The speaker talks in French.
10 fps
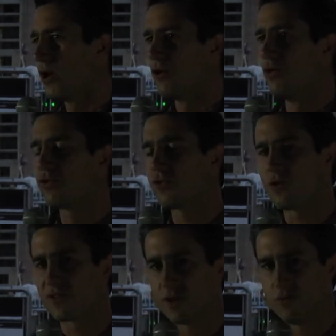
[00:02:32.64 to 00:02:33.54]
le
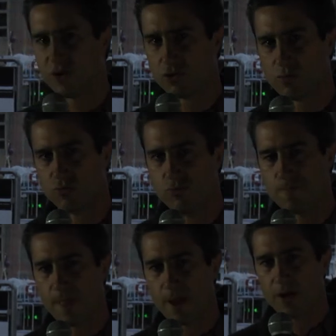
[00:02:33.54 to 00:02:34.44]
sens des nuits debout
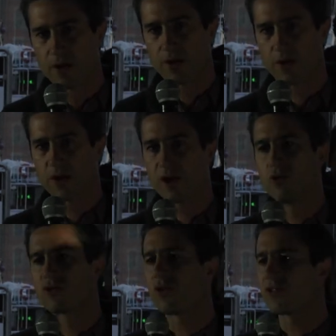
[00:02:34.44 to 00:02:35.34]
euh, et
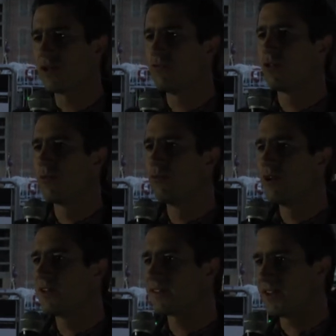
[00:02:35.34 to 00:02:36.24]
le sens des nuits debout et
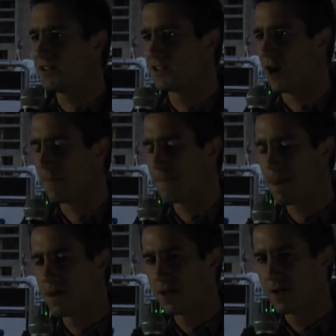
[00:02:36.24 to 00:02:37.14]
des syndicats.
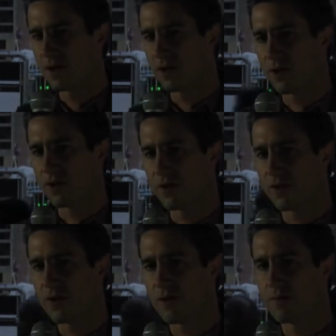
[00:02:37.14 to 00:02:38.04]
Euh,
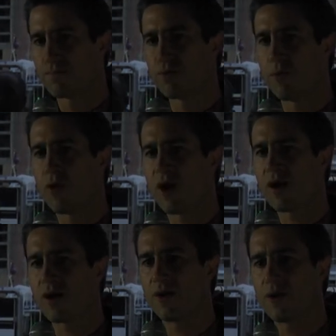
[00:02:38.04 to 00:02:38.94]
pour
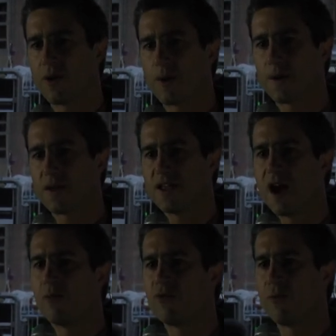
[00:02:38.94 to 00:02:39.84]
moi, euh, il y a
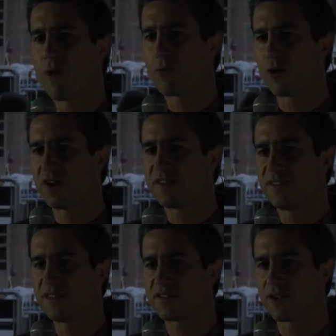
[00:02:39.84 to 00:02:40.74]
un mouvement
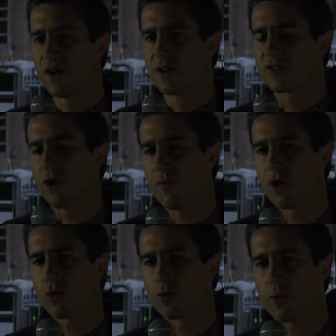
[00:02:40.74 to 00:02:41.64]
progressiste seulement
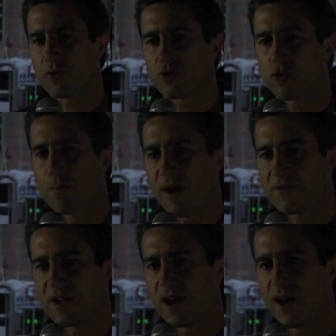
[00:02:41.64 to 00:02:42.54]
quand on
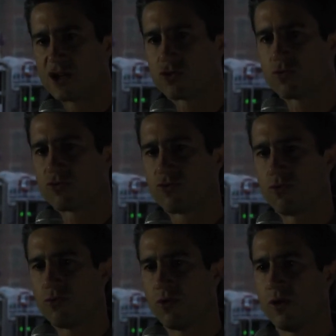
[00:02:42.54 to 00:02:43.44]
parvient à la jonction
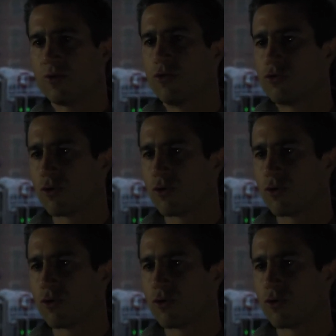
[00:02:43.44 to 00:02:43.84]
de deux